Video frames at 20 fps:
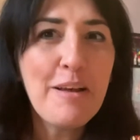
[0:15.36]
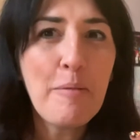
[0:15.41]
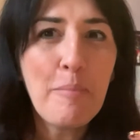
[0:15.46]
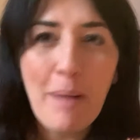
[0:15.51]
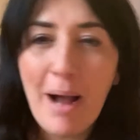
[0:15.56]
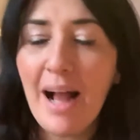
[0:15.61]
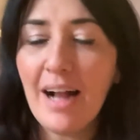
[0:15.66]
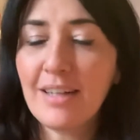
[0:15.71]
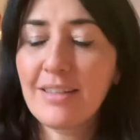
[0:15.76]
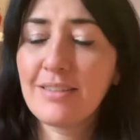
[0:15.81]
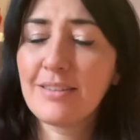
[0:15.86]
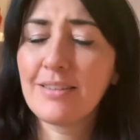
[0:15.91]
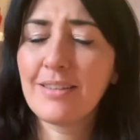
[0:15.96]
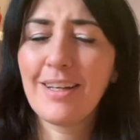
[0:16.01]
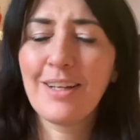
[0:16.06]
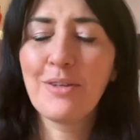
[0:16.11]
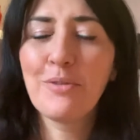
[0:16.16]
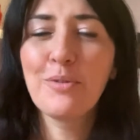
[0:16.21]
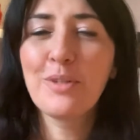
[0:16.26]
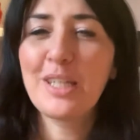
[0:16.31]
Max.
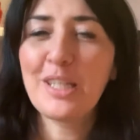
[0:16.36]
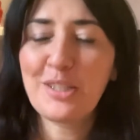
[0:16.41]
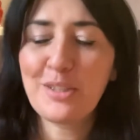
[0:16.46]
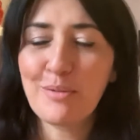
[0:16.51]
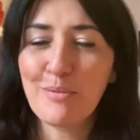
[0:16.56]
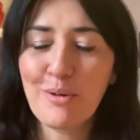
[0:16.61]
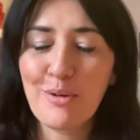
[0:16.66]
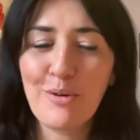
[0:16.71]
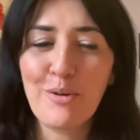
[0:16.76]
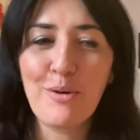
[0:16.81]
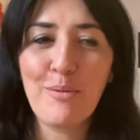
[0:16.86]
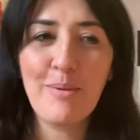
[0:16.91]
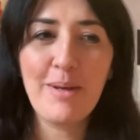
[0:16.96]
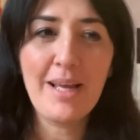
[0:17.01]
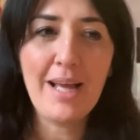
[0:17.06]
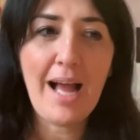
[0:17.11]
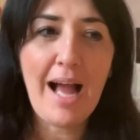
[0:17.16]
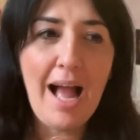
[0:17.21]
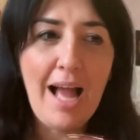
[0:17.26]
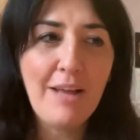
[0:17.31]
È lunghissimo il
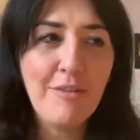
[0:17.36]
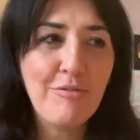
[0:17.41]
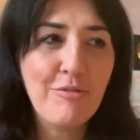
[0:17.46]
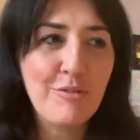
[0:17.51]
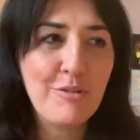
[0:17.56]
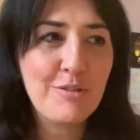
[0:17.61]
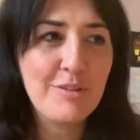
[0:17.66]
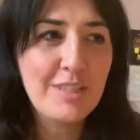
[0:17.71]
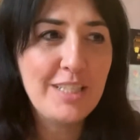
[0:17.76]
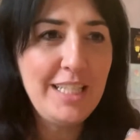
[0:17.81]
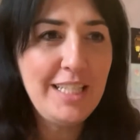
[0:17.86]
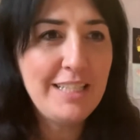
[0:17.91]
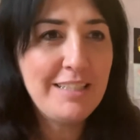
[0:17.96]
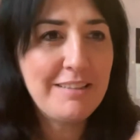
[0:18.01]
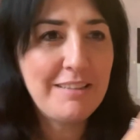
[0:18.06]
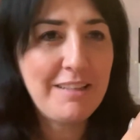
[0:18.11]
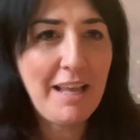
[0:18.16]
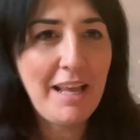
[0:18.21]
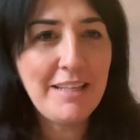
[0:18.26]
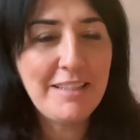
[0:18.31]
nome, iPhone
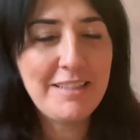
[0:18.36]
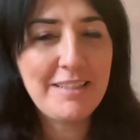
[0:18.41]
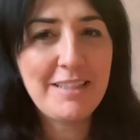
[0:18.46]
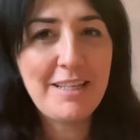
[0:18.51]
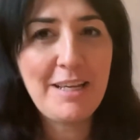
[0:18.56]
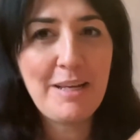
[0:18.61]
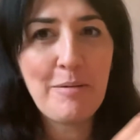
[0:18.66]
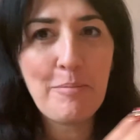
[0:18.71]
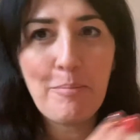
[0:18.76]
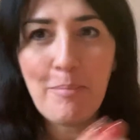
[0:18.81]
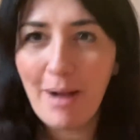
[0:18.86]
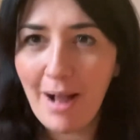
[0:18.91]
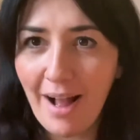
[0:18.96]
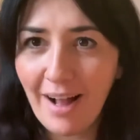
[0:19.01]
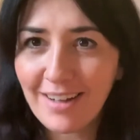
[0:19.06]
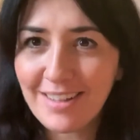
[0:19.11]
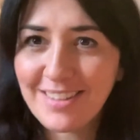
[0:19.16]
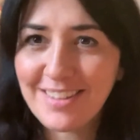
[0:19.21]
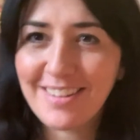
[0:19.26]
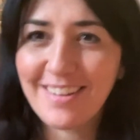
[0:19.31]
XS
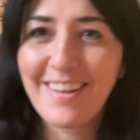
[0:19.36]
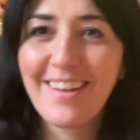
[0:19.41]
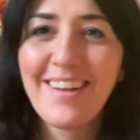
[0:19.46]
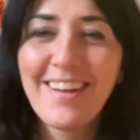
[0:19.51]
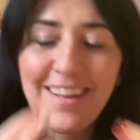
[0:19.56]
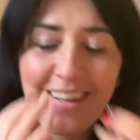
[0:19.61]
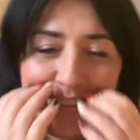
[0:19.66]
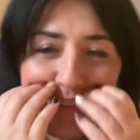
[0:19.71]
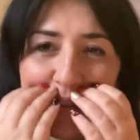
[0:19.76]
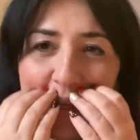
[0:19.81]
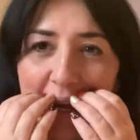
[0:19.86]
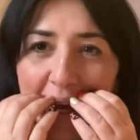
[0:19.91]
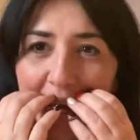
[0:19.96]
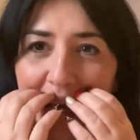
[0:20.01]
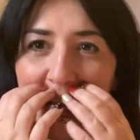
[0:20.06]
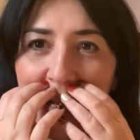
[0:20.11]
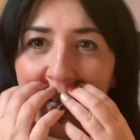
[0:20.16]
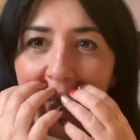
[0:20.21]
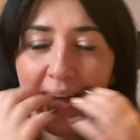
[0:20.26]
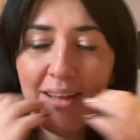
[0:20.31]
Max.
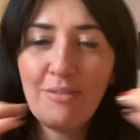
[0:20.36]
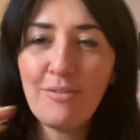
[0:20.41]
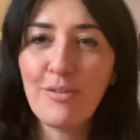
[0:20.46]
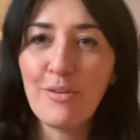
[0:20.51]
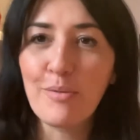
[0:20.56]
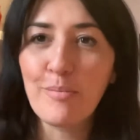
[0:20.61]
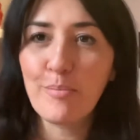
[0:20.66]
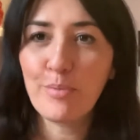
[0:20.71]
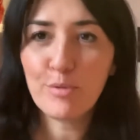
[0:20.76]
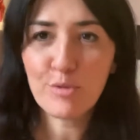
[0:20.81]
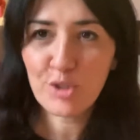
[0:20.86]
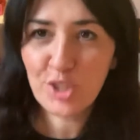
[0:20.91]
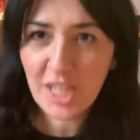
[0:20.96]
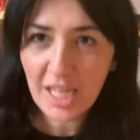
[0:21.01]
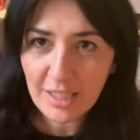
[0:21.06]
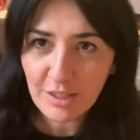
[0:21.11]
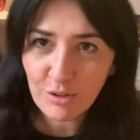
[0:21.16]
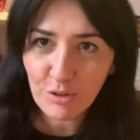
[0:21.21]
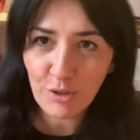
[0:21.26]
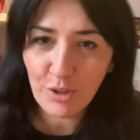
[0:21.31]
Cioè l'iPhone più
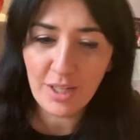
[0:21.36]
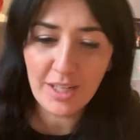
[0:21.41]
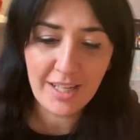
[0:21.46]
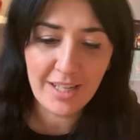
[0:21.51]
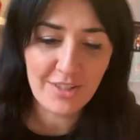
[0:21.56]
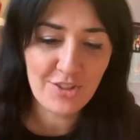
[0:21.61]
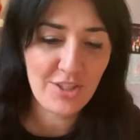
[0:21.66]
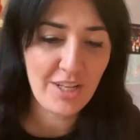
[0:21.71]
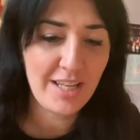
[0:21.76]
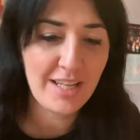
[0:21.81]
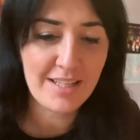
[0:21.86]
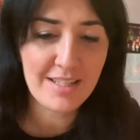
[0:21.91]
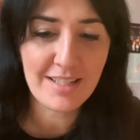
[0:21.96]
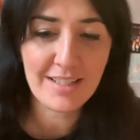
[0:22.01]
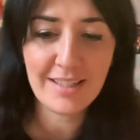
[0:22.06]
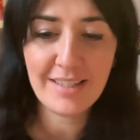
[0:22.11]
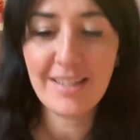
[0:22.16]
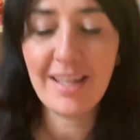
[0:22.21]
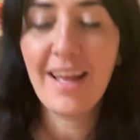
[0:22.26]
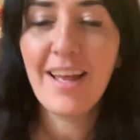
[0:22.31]
gigantone che c'è
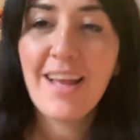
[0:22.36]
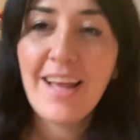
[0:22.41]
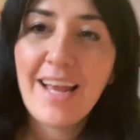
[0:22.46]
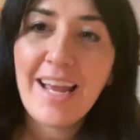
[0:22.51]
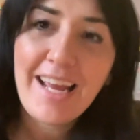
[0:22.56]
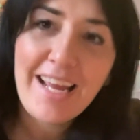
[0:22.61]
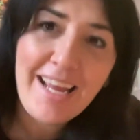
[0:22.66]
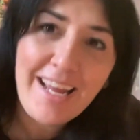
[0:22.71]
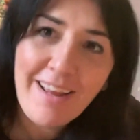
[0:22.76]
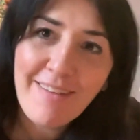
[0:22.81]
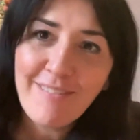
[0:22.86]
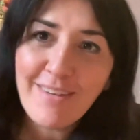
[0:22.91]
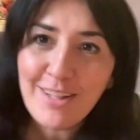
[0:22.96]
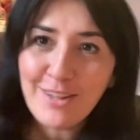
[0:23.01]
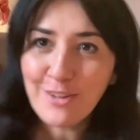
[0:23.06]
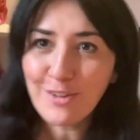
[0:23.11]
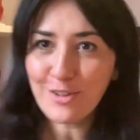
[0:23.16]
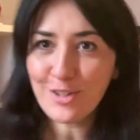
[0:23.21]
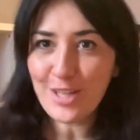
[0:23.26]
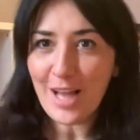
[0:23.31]
esiste. E
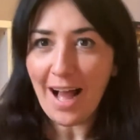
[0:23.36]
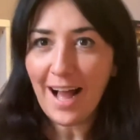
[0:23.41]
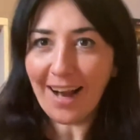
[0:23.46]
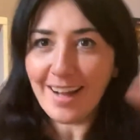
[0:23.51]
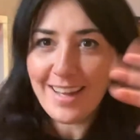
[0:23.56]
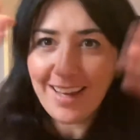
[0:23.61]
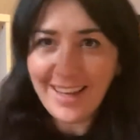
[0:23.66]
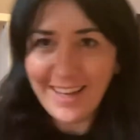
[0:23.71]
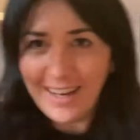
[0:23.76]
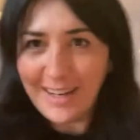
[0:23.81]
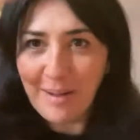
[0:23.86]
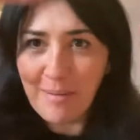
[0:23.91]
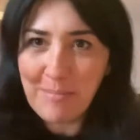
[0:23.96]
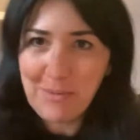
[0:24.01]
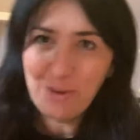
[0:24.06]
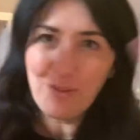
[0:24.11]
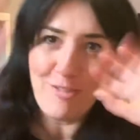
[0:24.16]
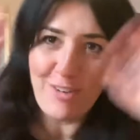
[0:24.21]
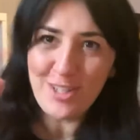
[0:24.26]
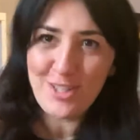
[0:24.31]
vedo già che il
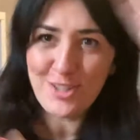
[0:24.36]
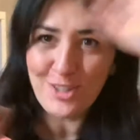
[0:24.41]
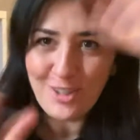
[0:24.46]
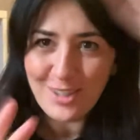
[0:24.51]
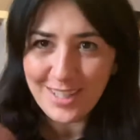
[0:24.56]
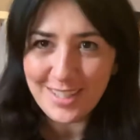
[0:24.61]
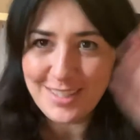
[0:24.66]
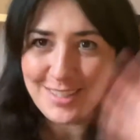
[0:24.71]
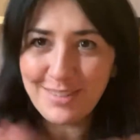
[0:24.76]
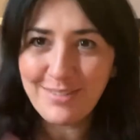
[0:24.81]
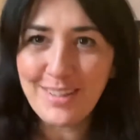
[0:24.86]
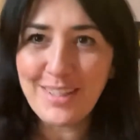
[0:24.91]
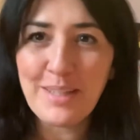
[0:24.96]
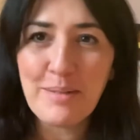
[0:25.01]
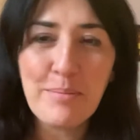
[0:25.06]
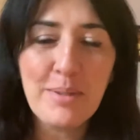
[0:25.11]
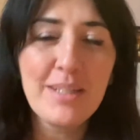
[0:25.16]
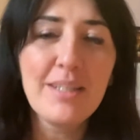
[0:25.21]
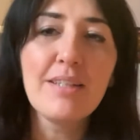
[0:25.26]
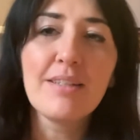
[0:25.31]
mio faccione si
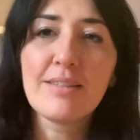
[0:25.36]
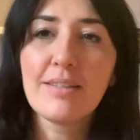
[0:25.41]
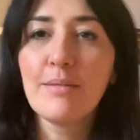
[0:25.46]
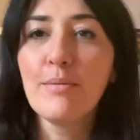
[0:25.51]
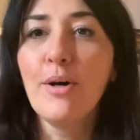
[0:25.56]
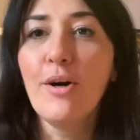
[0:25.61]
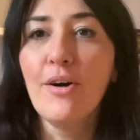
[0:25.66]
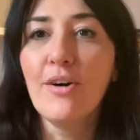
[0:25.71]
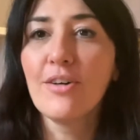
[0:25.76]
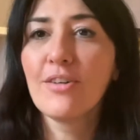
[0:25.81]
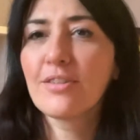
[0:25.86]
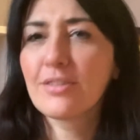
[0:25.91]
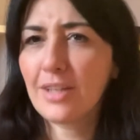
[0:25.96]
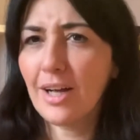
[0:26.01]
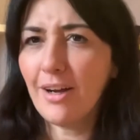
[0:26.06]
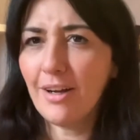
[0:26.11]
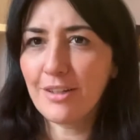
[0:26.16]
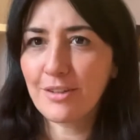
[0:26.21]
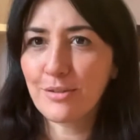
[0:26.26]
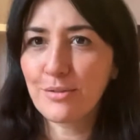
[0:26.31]
vede benissimo.
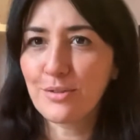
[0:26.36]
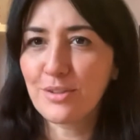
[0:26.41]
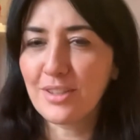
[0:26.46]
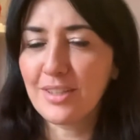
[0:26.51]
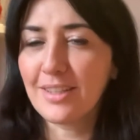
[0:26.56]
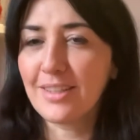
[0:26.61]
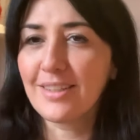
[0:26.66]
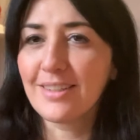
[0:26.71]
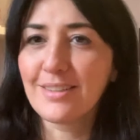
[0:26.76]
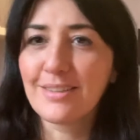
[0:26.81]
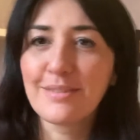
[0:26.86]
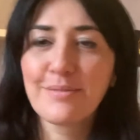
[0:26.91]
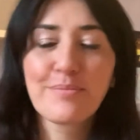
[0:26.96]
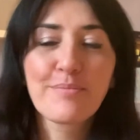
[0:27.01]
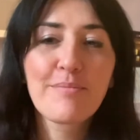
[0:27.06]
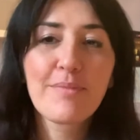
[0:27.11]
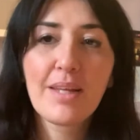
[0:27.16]
Ciao a tutti!